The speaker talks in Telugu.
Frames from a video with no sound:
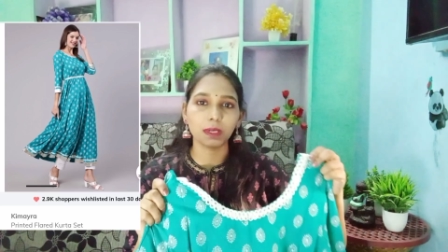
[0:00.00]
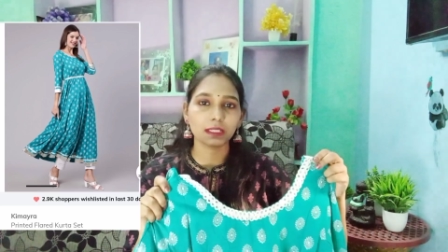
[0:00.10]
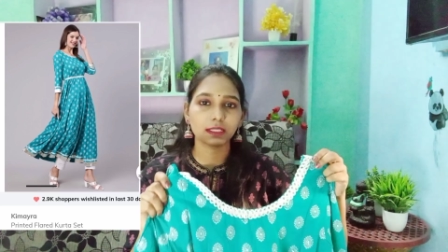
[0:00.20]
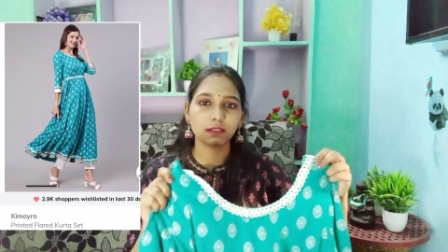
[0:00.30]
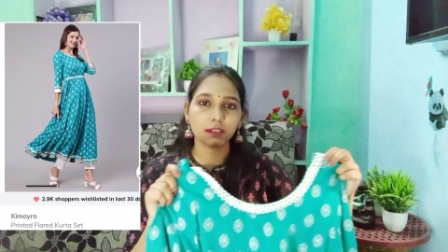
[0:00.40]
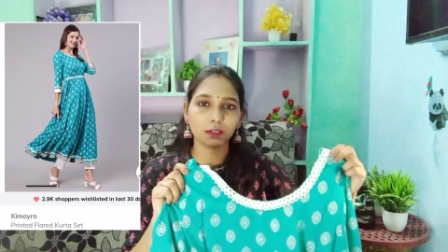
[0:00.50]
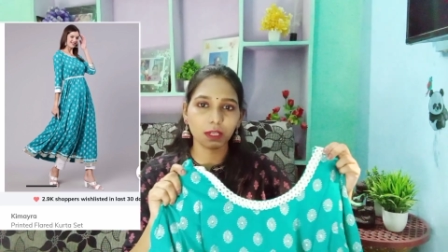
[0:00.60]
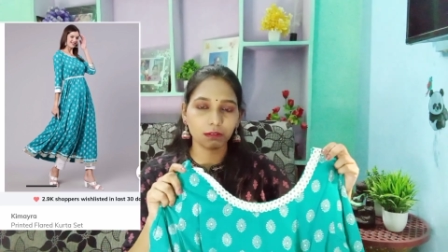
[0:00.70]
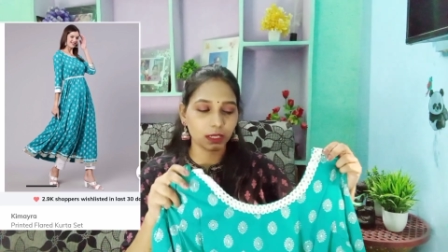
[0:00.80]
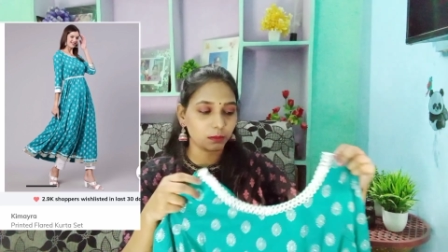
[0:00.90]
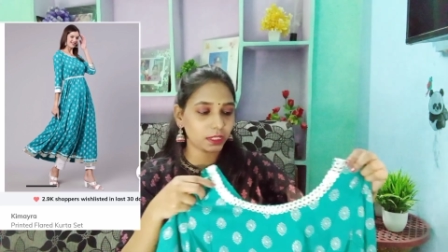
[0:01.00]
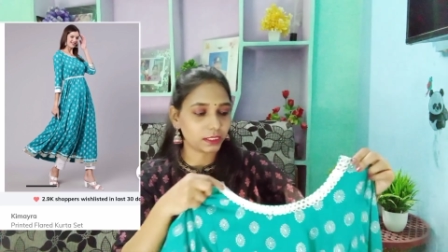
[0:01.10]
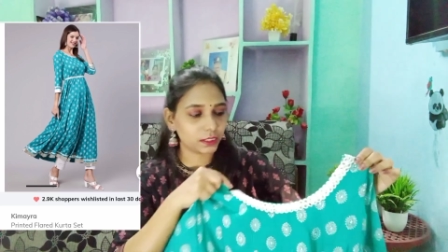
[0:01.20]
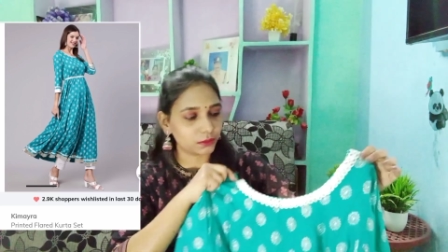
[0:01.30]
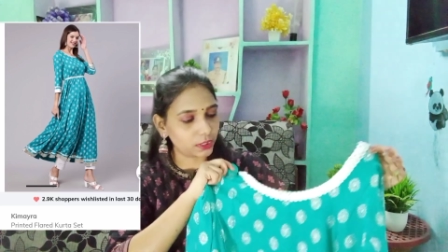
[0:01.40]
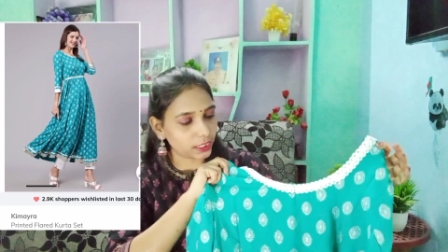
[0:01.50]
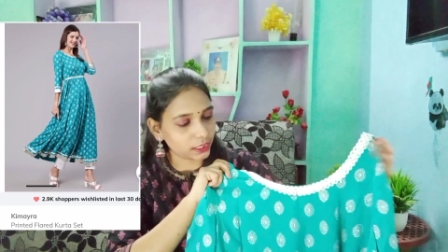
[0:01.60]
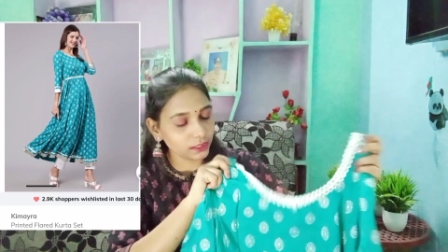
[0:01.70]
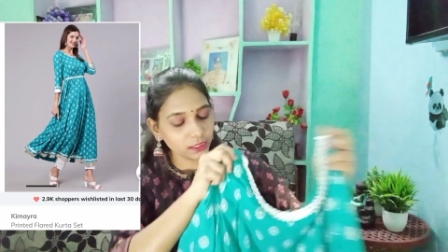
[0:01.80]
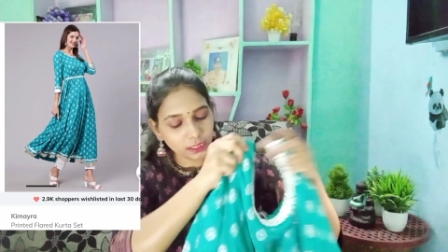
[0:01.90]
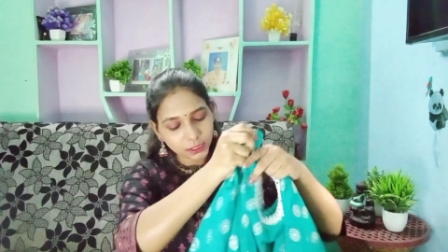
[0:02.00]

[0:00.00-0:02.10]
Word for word: డబుల్ ఎక్స్ఎల్ వరకు అవైలబుల్ అయితే ఉంటాయి